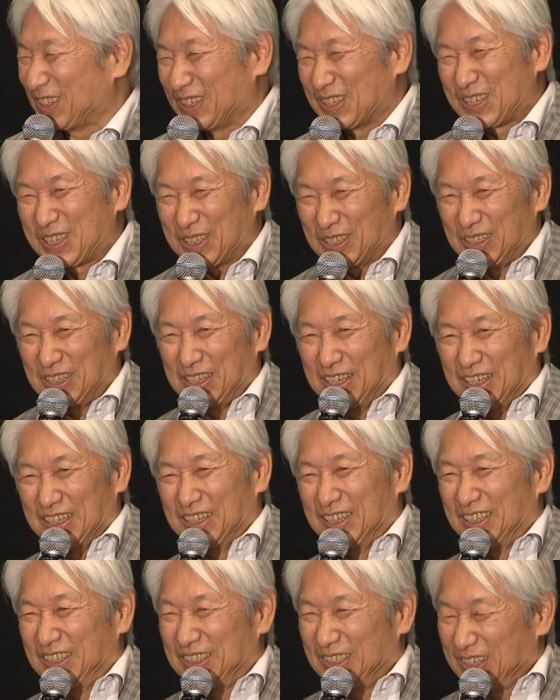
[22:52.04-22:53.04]
うシンプルに
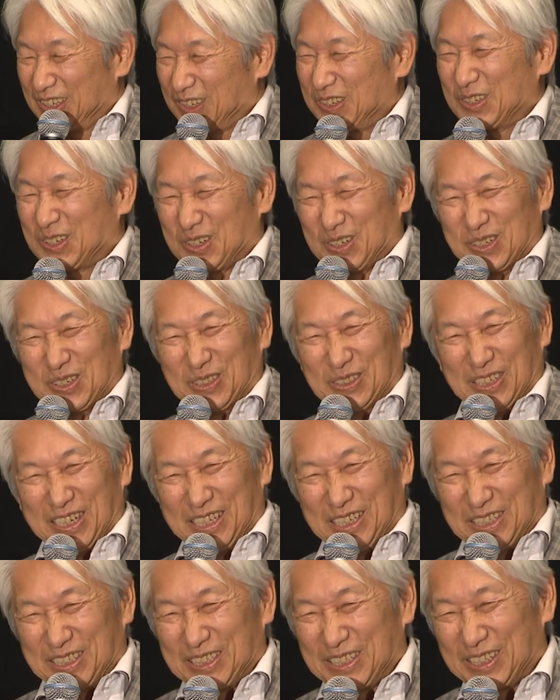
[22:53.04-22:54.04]
皆さん
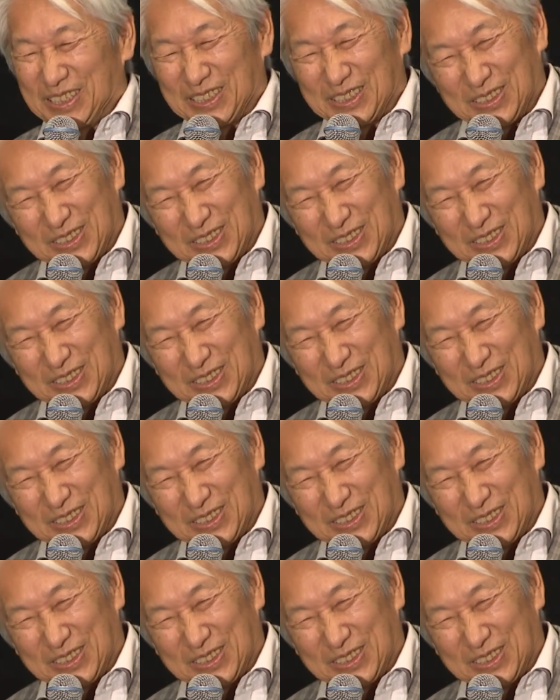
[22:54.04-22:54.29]
ね、